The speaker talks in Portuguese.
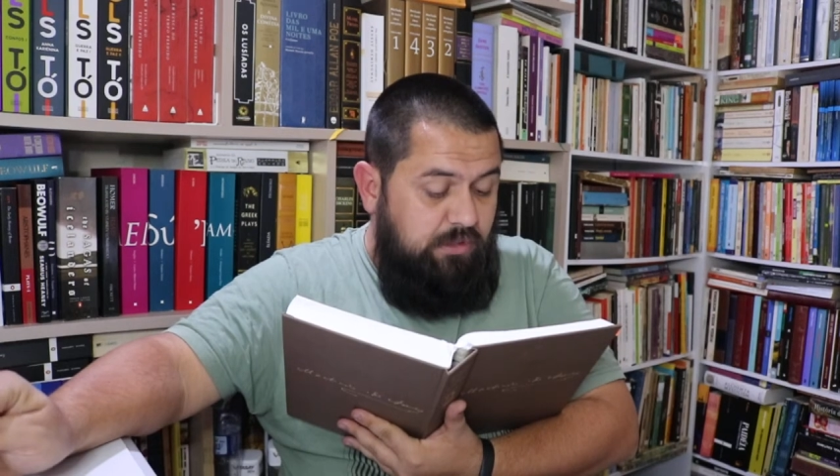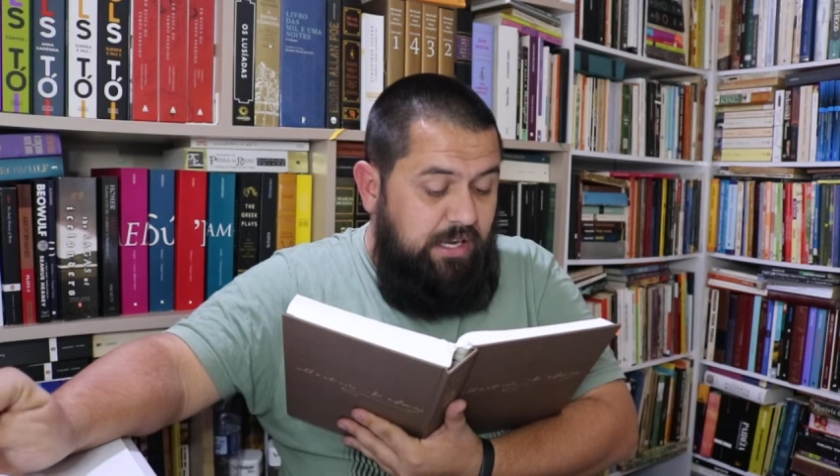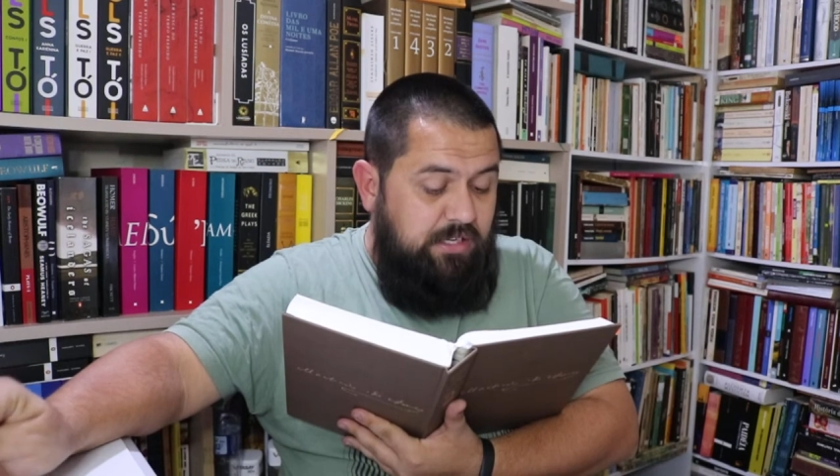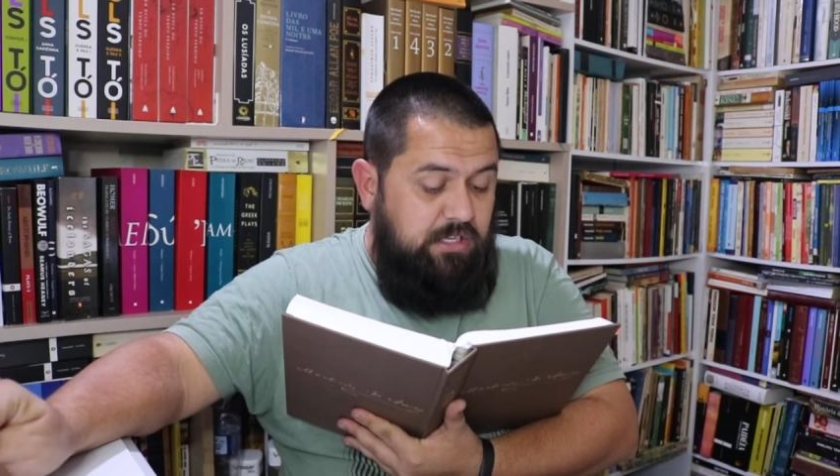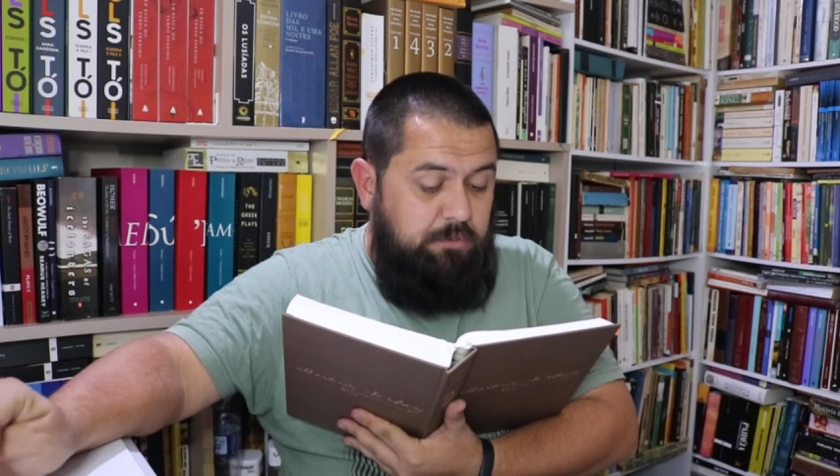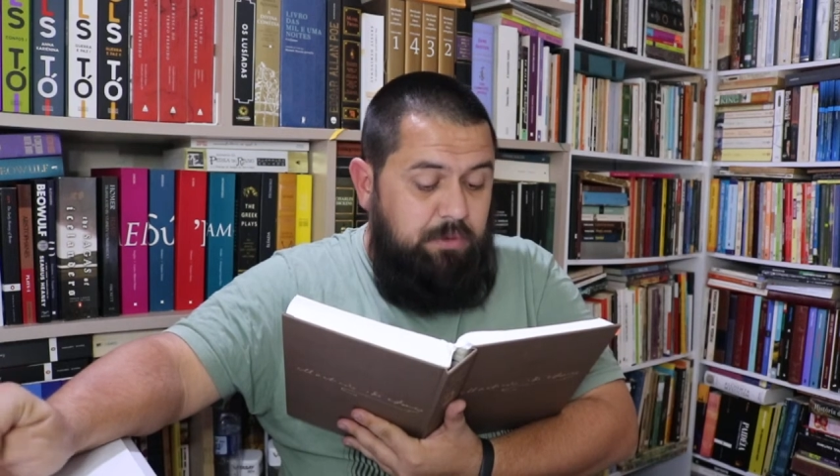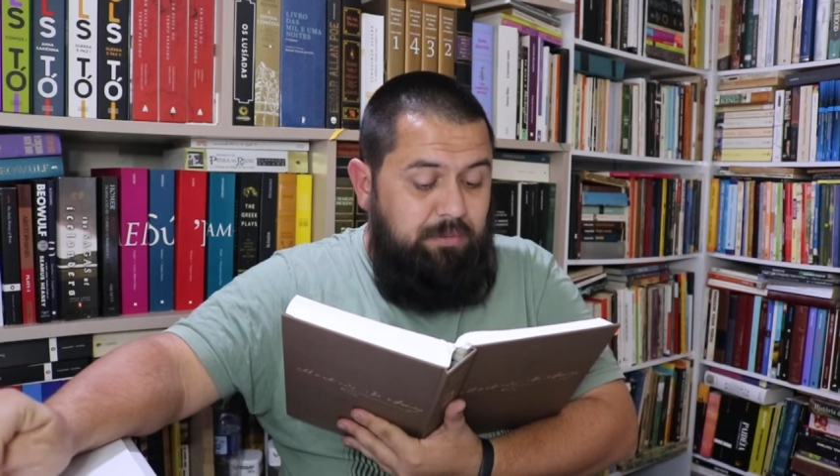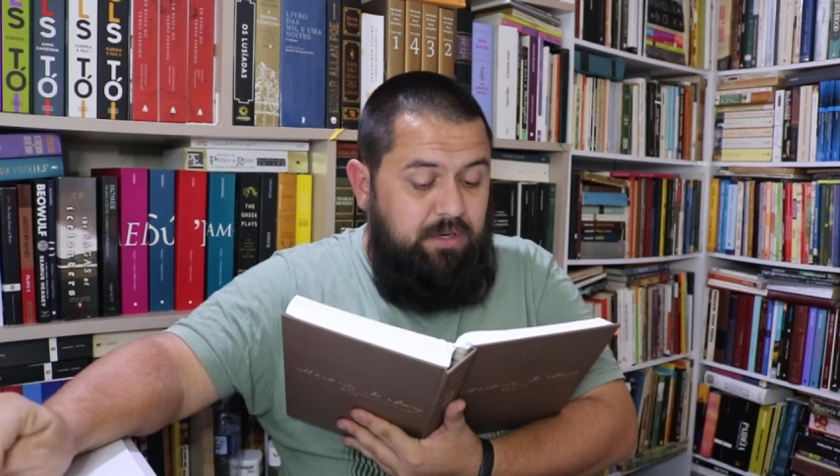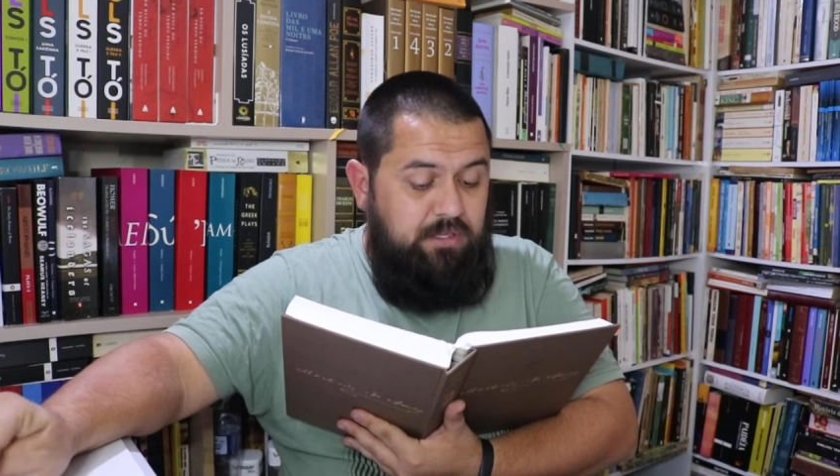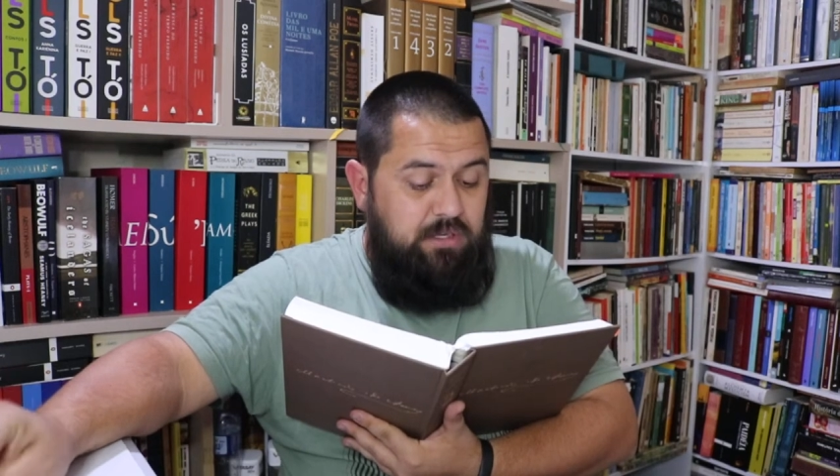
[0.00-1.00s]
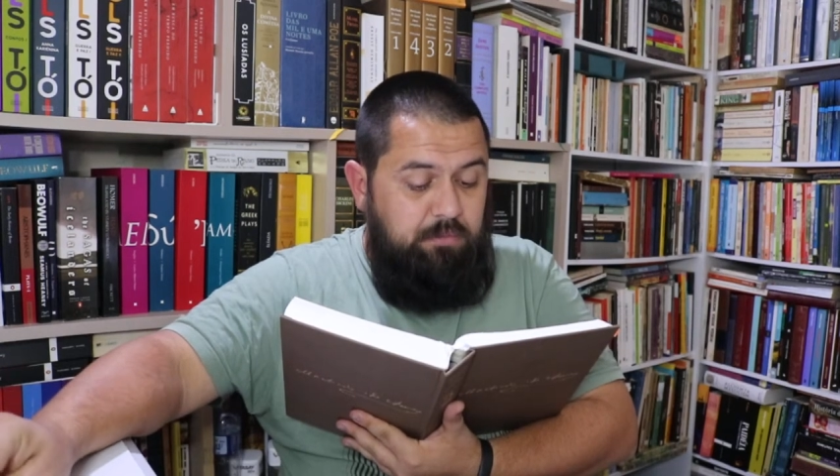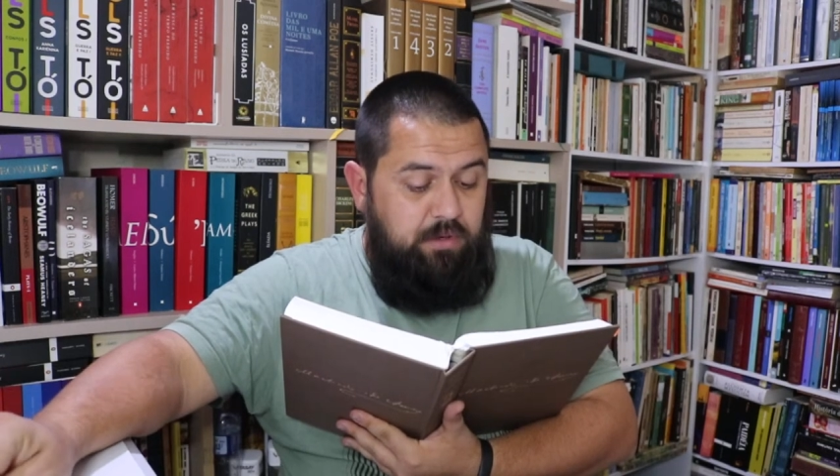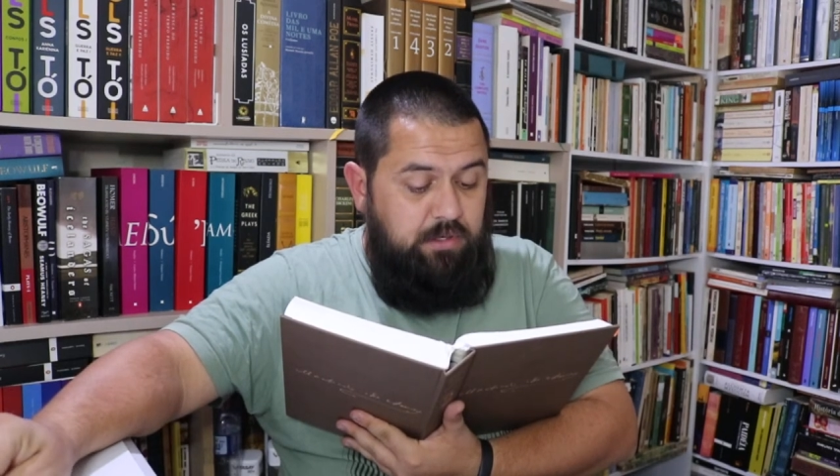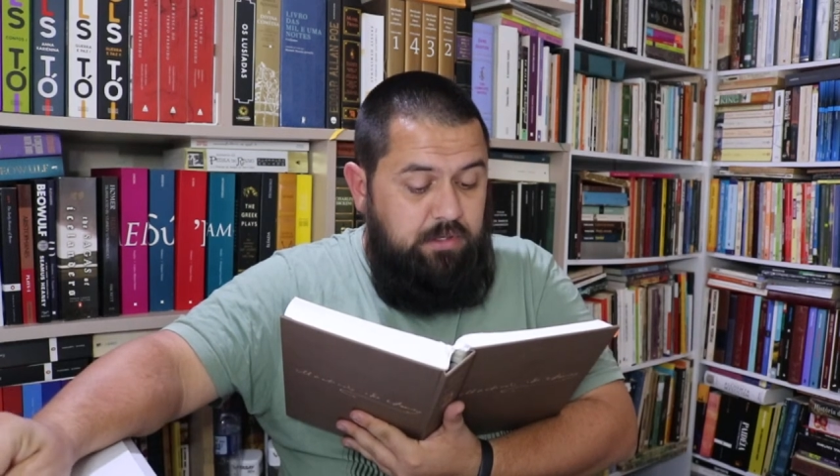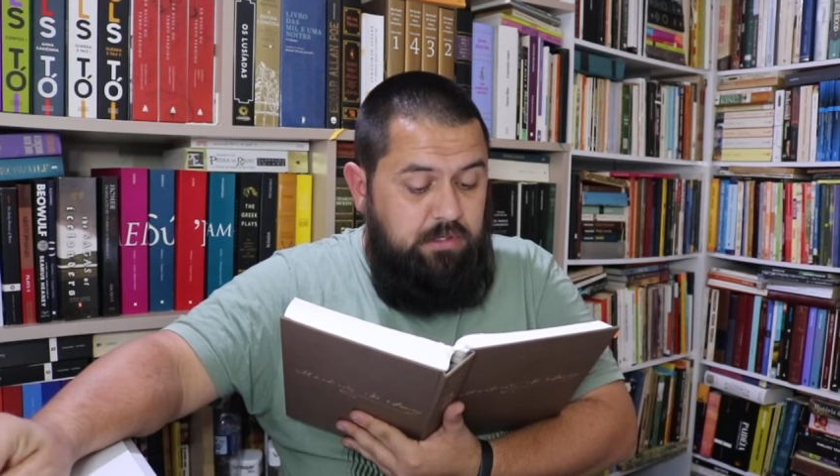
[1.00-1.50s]
desde as primeiras
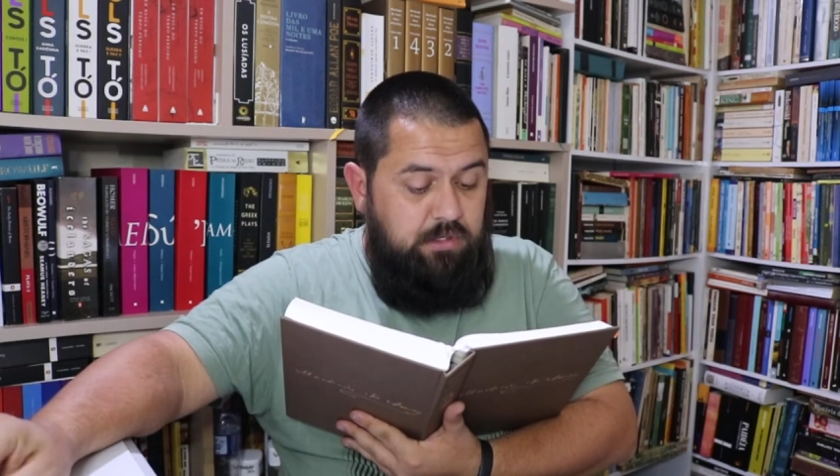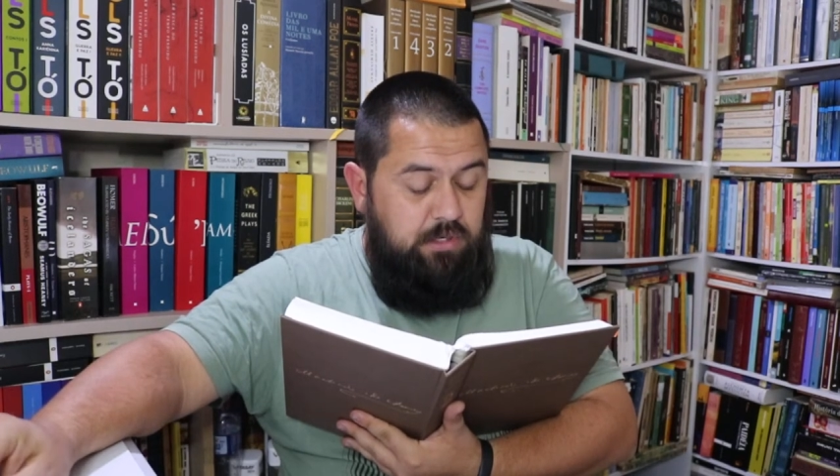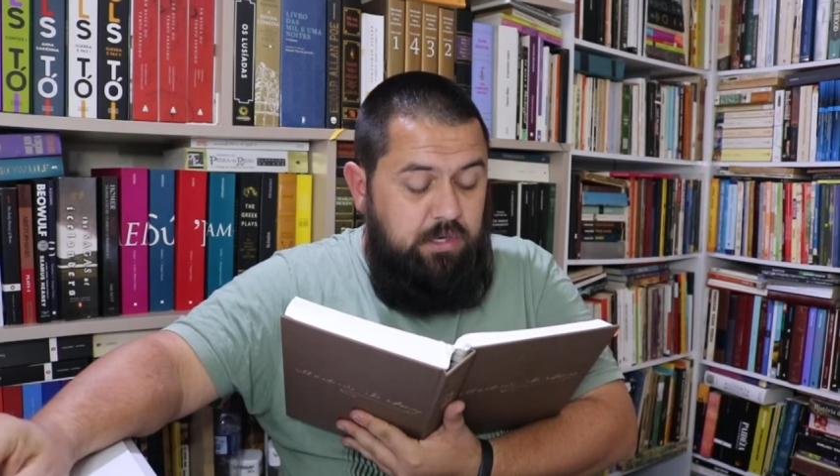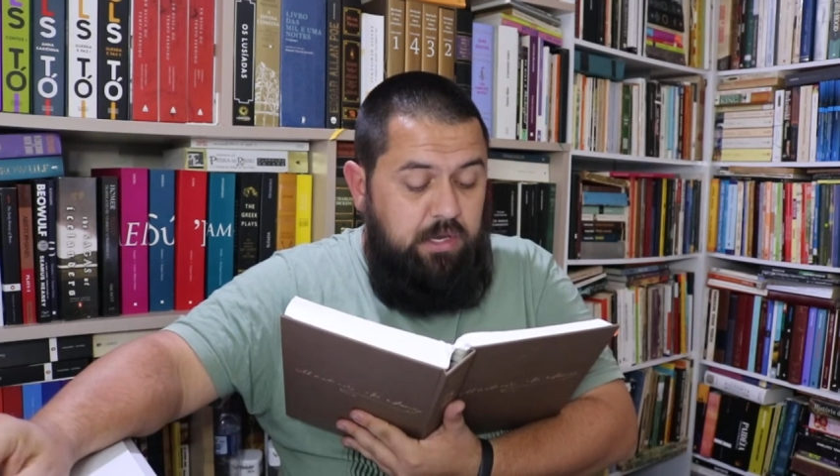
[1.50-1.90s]
semanas.